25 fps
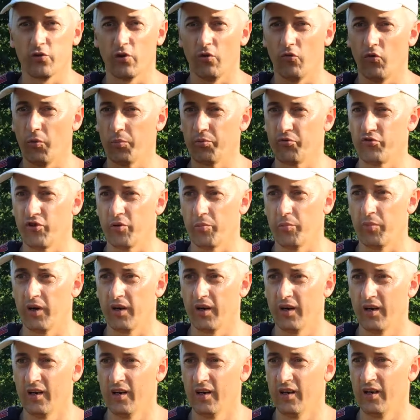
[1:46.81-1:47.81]
Но, в общем,
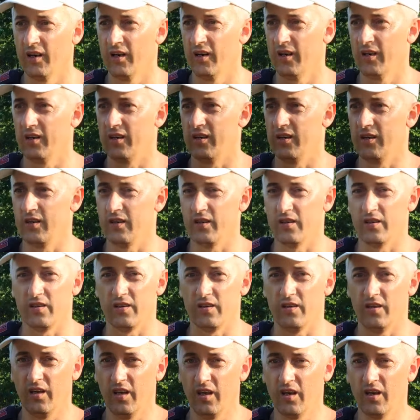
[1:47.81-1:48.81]
э,
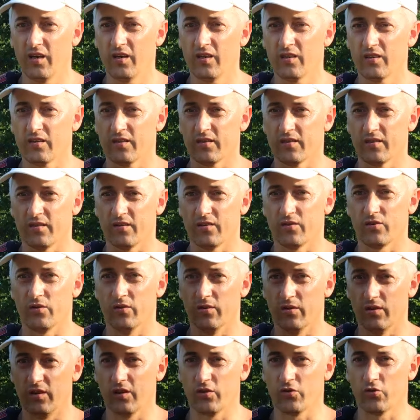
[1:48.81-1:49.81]
не,
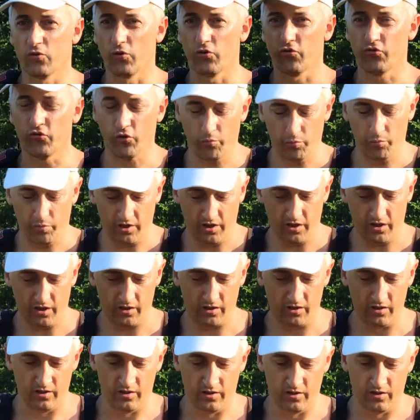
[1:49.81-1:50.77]
не то, чтобы